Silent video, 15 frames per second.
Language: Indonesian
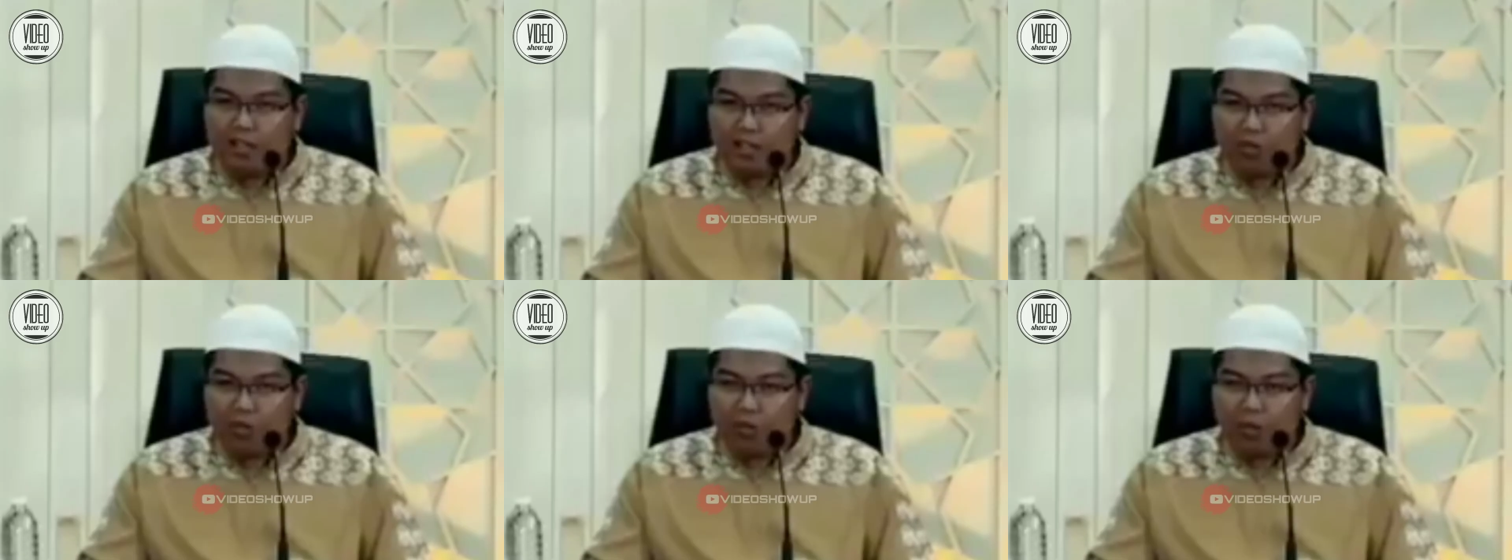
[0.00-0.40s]

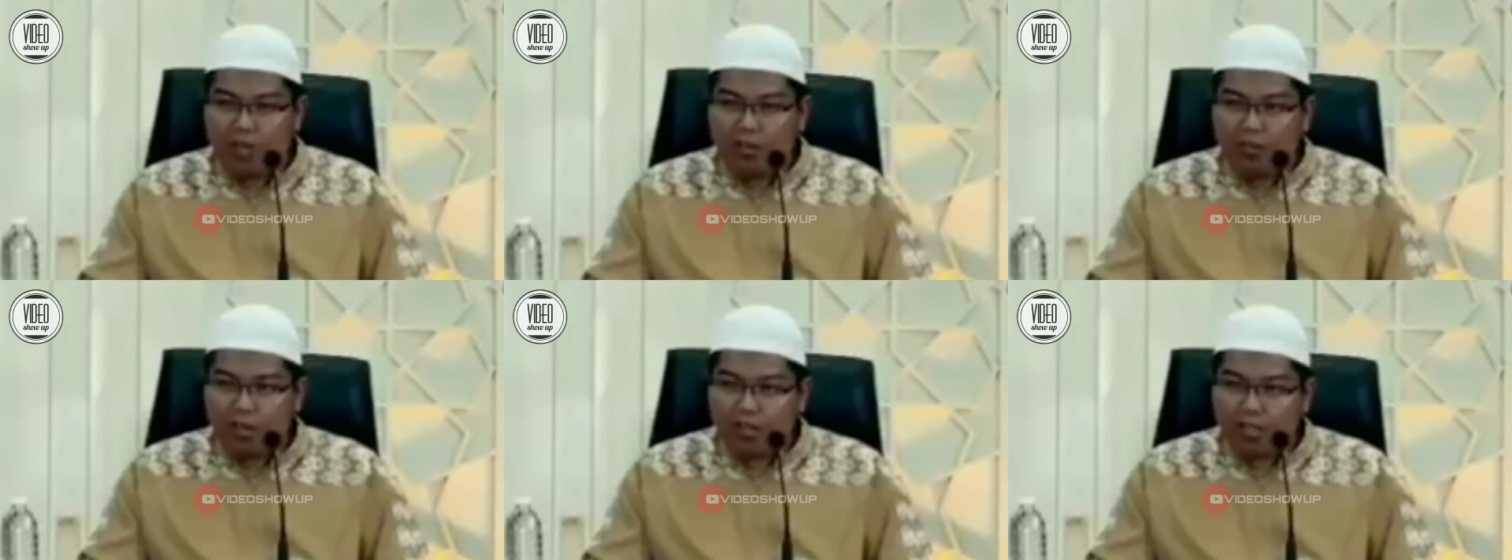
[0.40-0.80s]
Haid itu
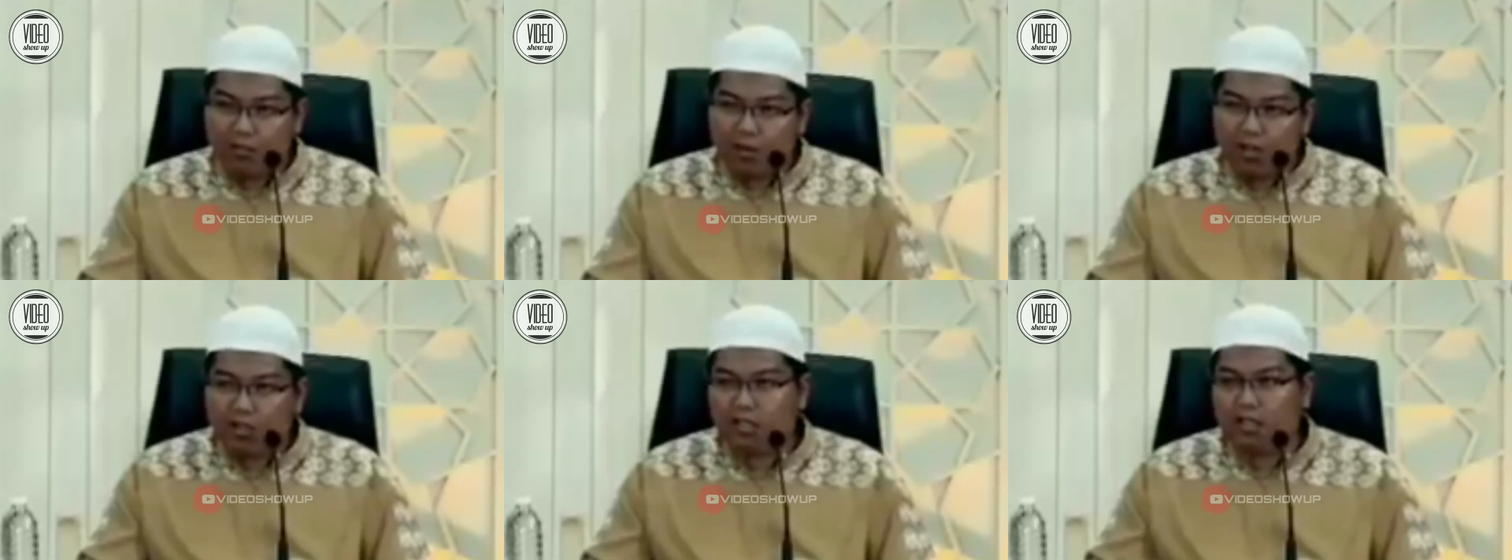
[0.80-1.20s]
paling
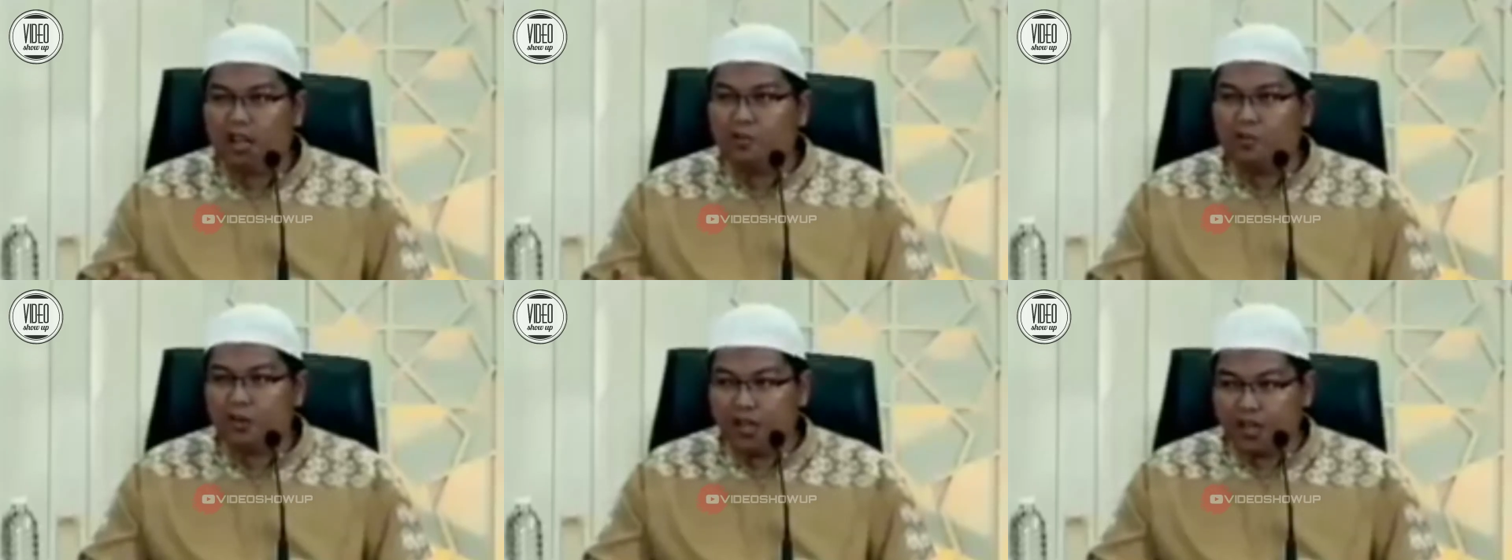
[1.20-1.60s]
maksimal
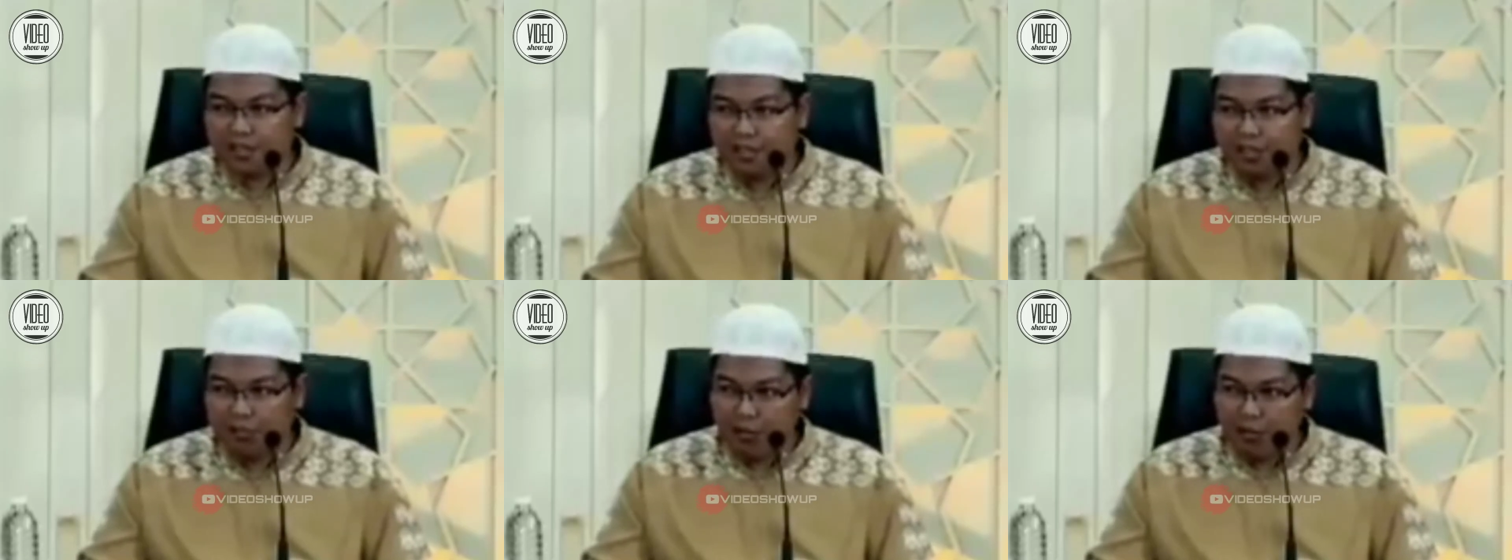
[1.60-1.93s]
setengah bulan,